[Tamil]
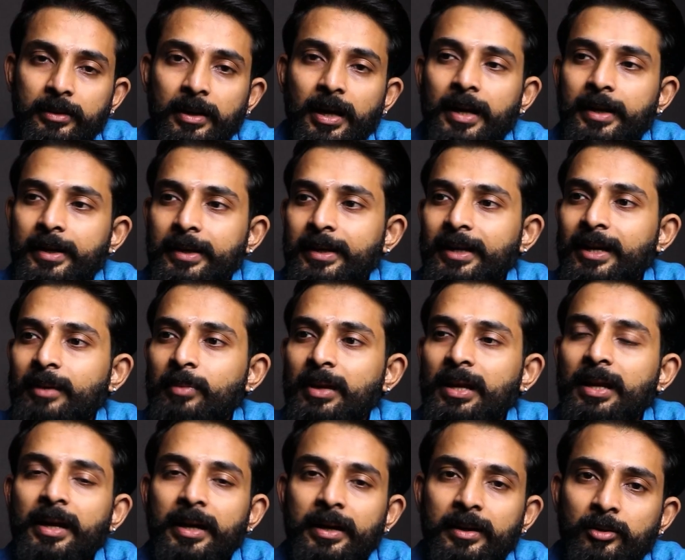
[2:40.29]
நாளைக்கு நீங்கள்
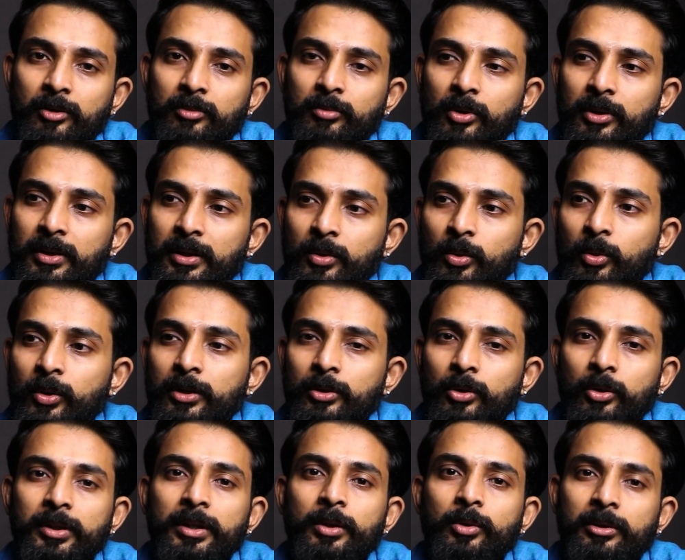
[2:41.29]
எம்எல்ஏ இருக்கும்போது உங்கள்
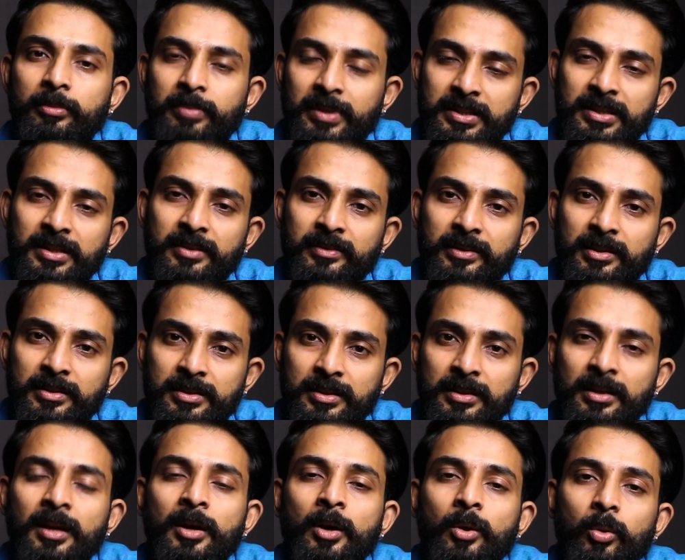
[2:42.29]
தொகுதியில் உள்ள பிரச்சனை வந்துருச்சு
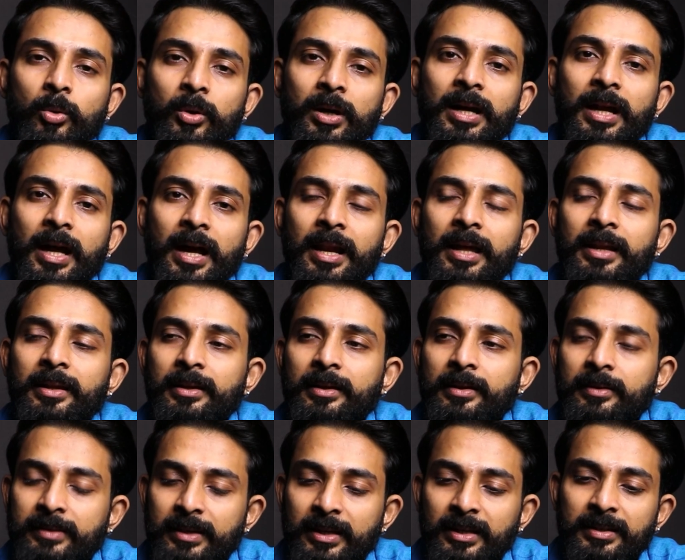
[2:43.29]
உங்களால் அதை
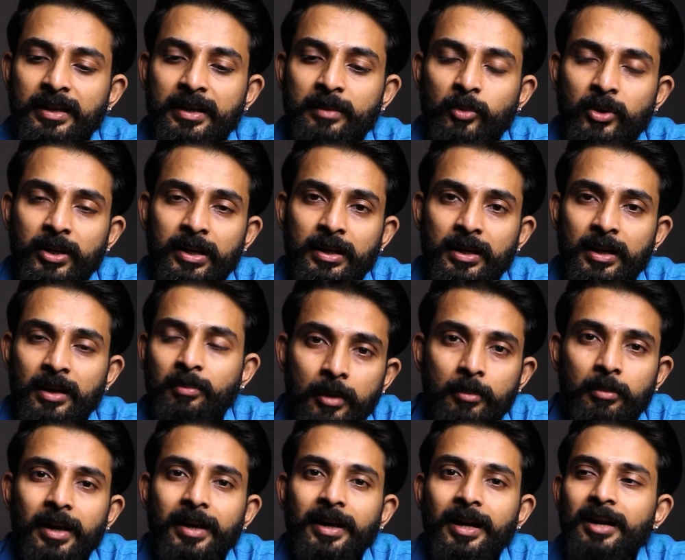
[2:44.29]
சரி செய்ய முடியலன்னா
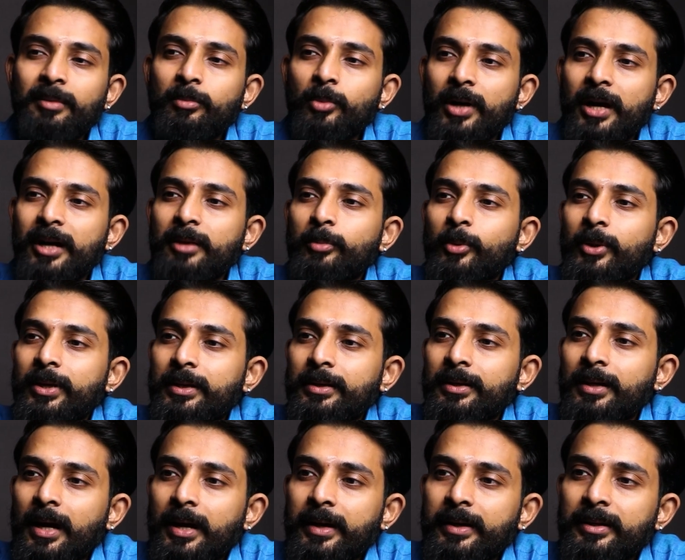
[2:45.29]
மக்கள் முன்னாடி போய்
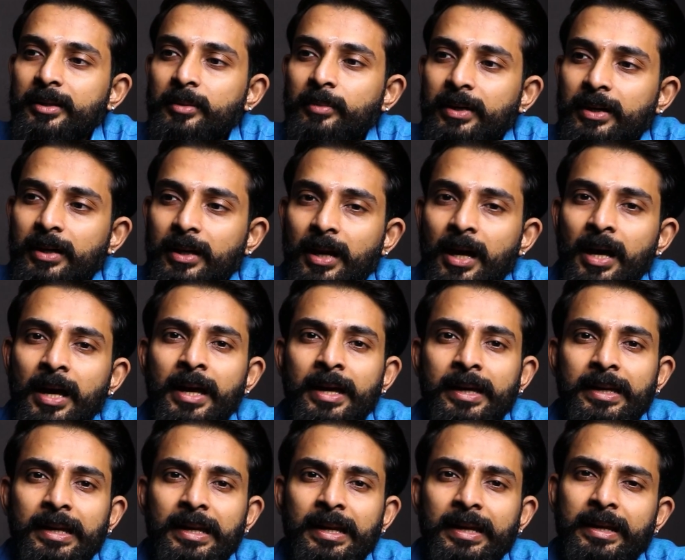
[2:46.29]
நின்று அழகிறது பெட்டரா
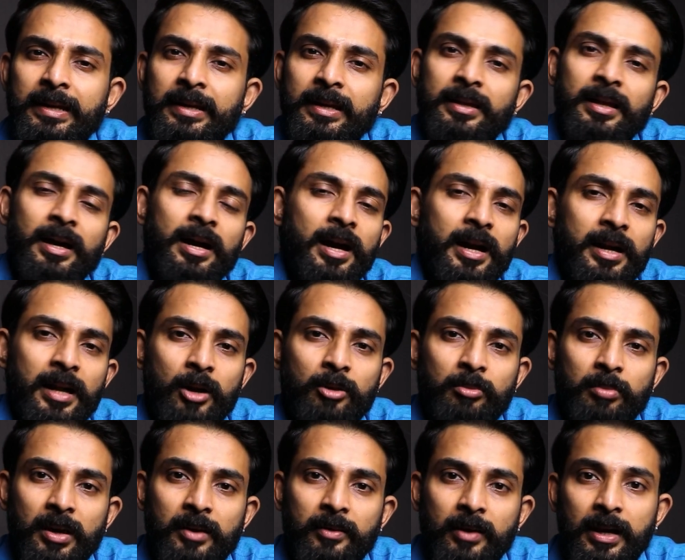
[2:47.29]
இல்லை என்னதான்
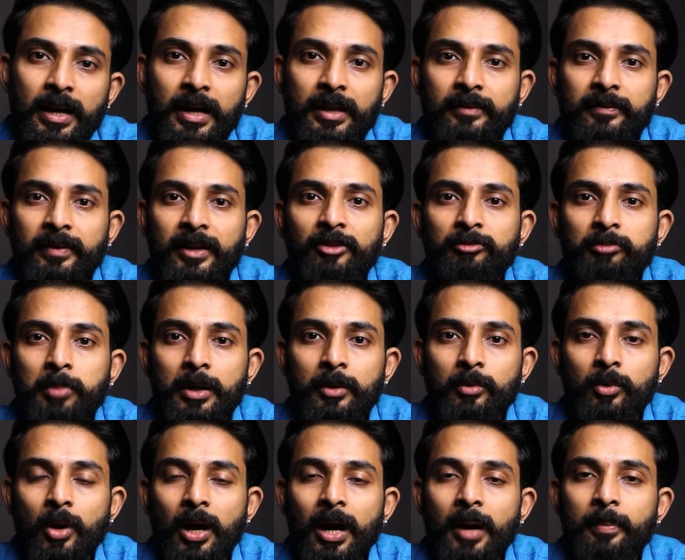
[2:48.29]
ஆனாலும் பரவாயில்ல அதை ஃபேஸ்
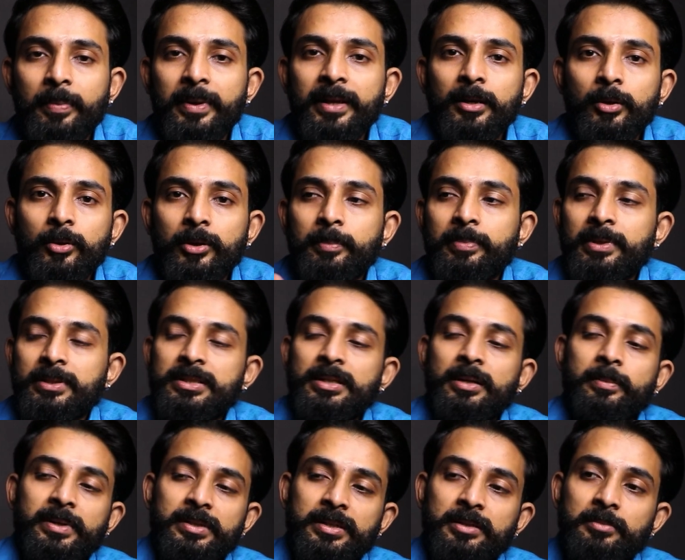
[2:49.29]
பண்ணுவோம் அப்படிங்கிற ஒரு
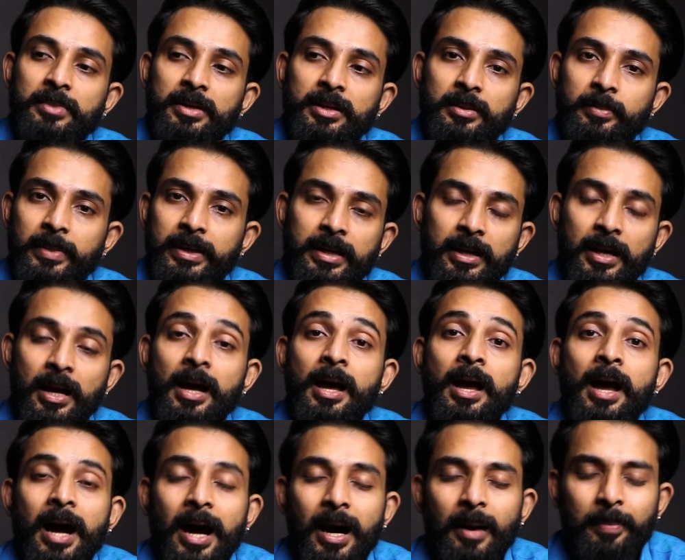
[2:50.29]
லெக்சரை ப்ரெசென்ட் பண்ணுறது பெட்டரா
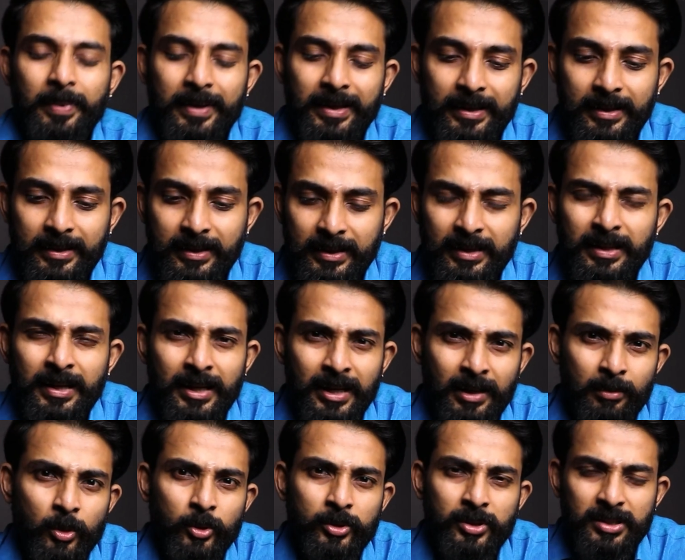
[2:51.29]
அப்படிங்கிறது
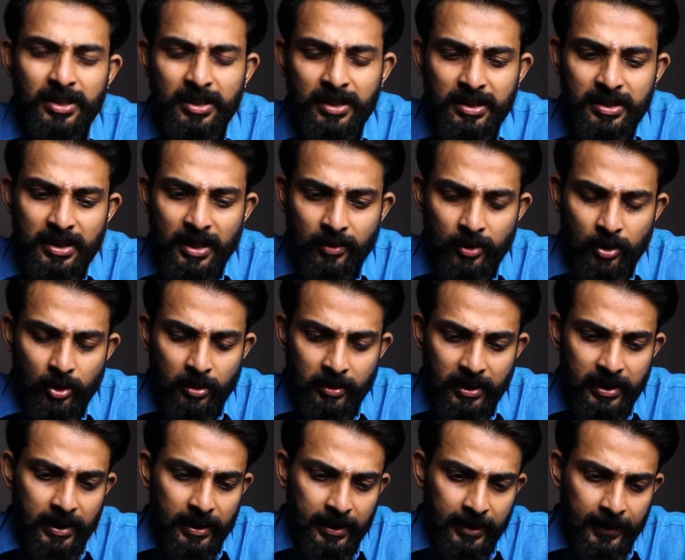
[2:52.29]
நம்ம கொஞ்சம் சிந்திச்சாகணும்
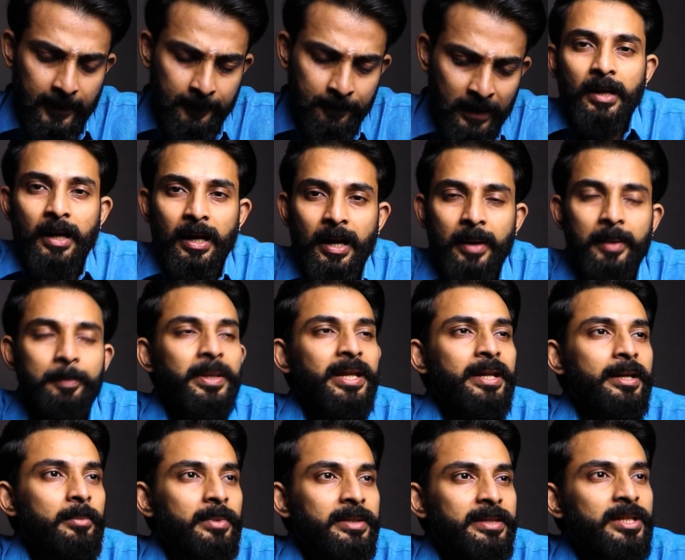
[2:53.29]
அப்படின்னு நினைக்கிறேன்
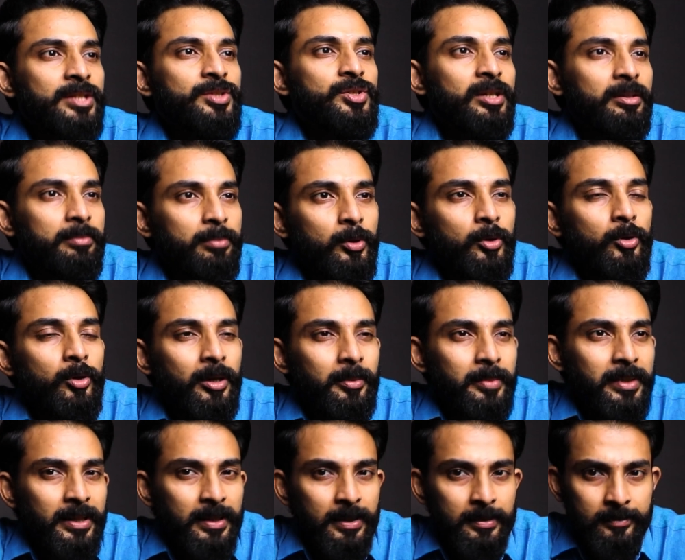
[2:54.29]
அப்படியே நம்ம திருச்சிக்கு போகணும்
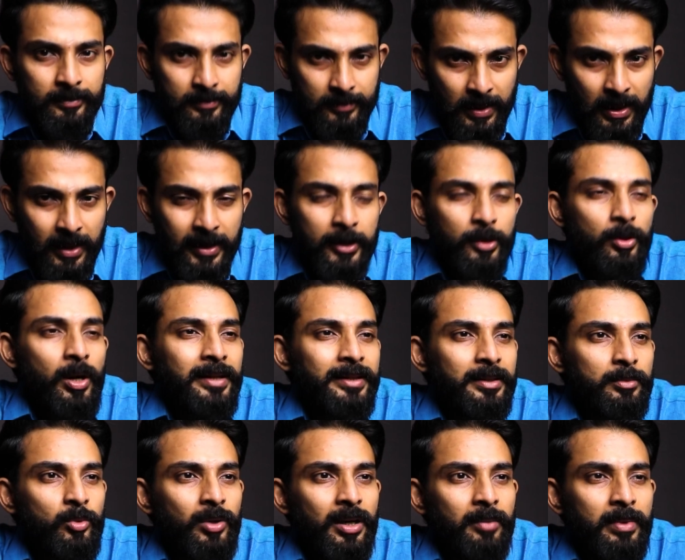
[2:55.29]
அப்படின்னா அங்கேயும்
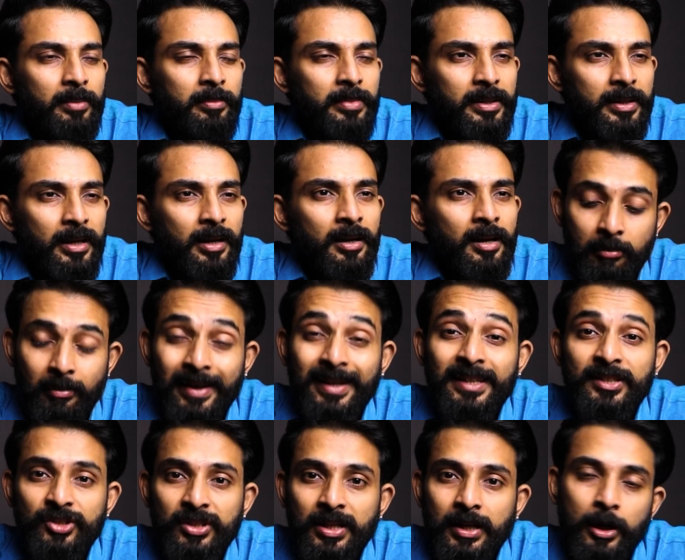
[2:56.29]
அதிமுக மெம்பர் தான்
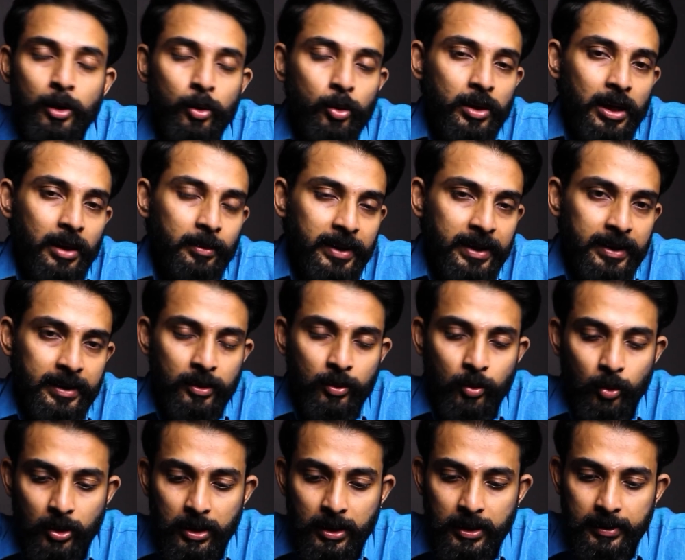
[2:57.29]
மன்னச்சநல்லூர் அப்படிங்கிற
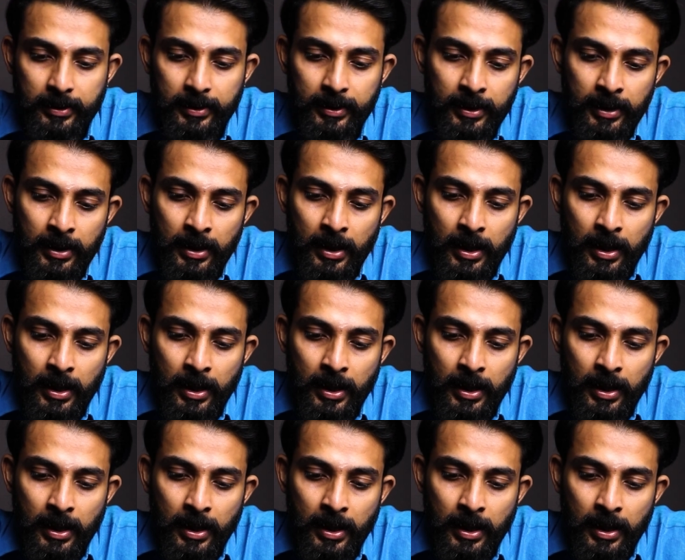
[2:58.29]
ஊர்லேருந்து